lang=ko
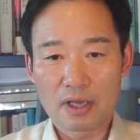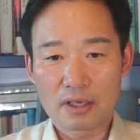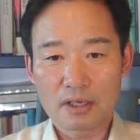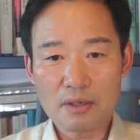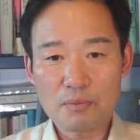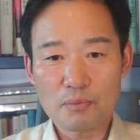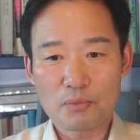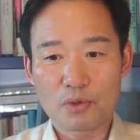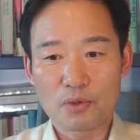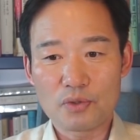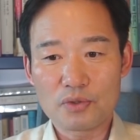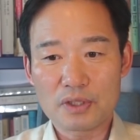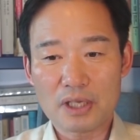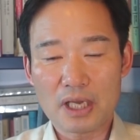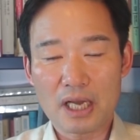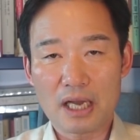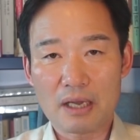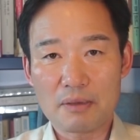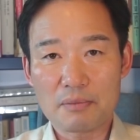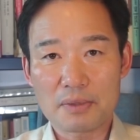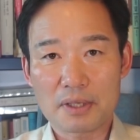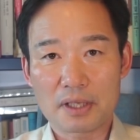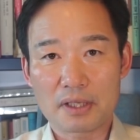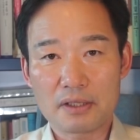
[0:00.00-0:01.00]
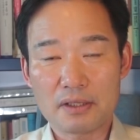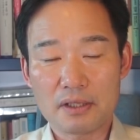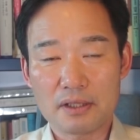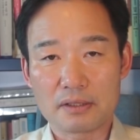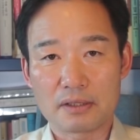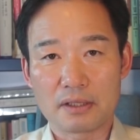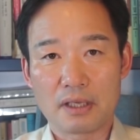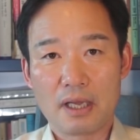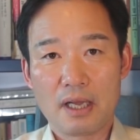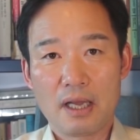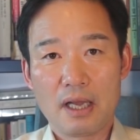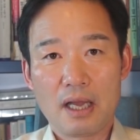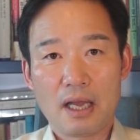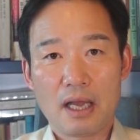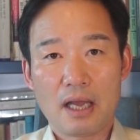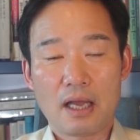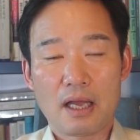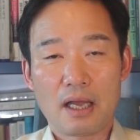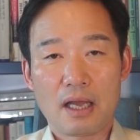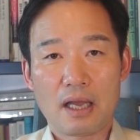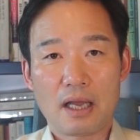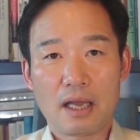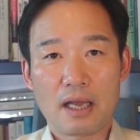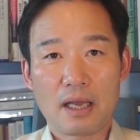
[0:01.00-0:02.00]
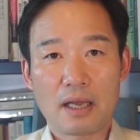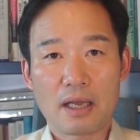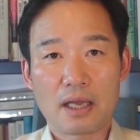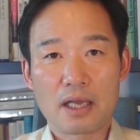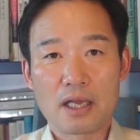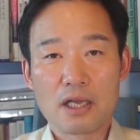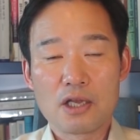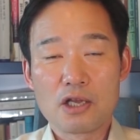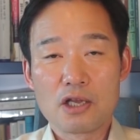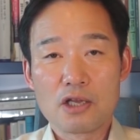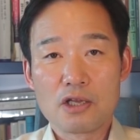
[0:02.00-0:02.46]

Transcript: 그게 뭐냐 하면은 에,